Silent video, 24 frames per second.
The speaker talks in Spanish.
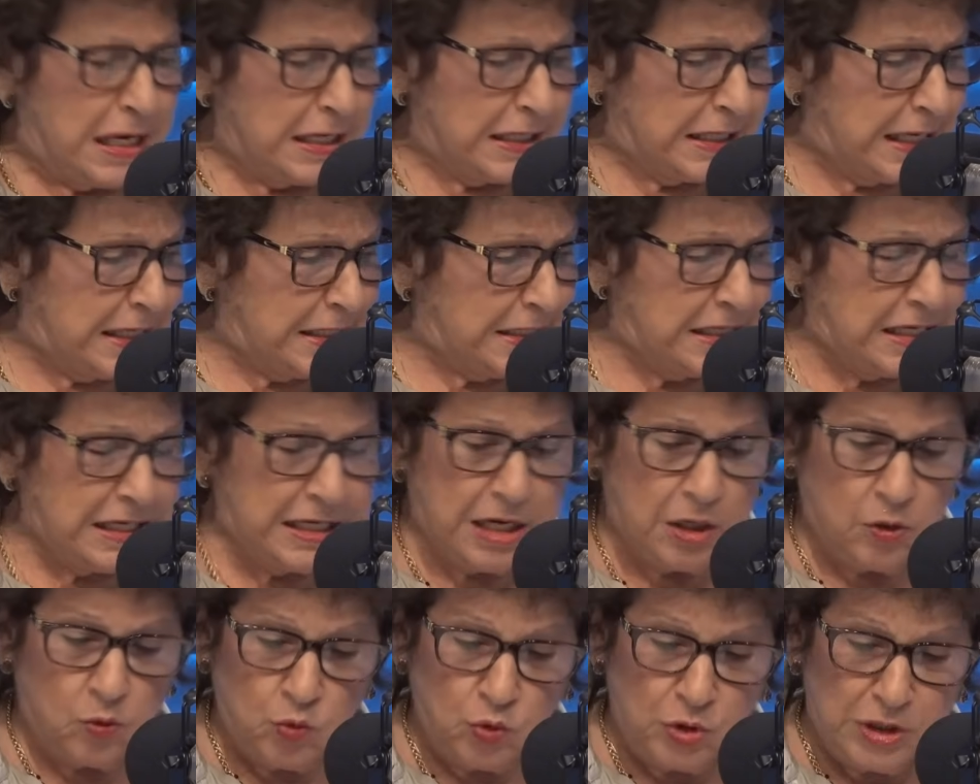que
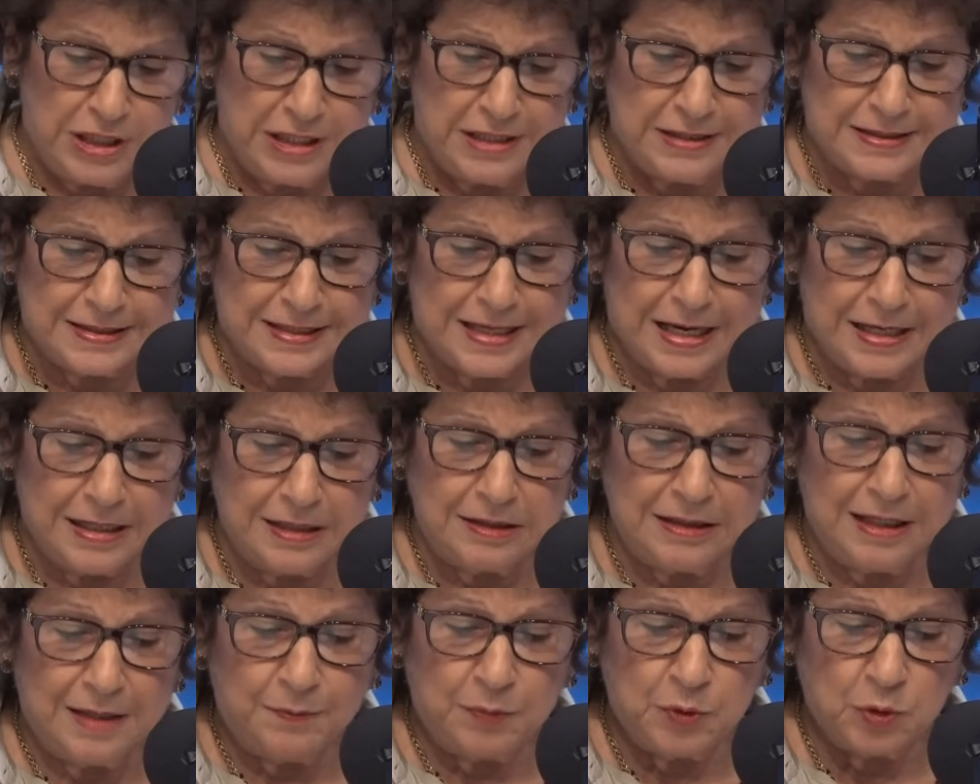quieran unirse a
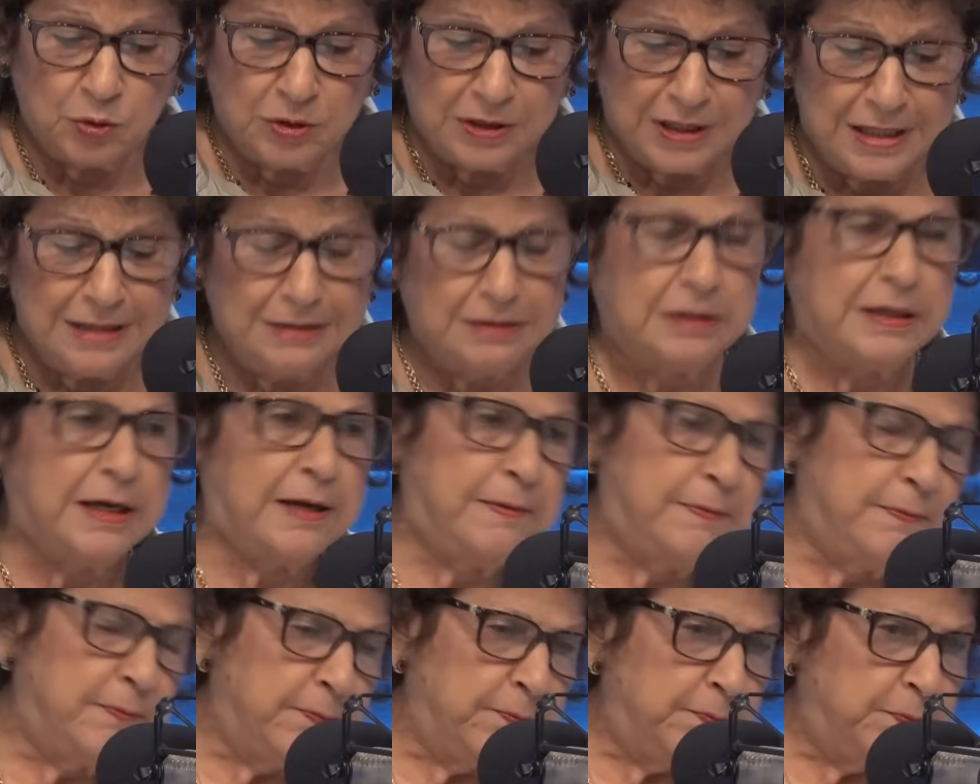esta protesta,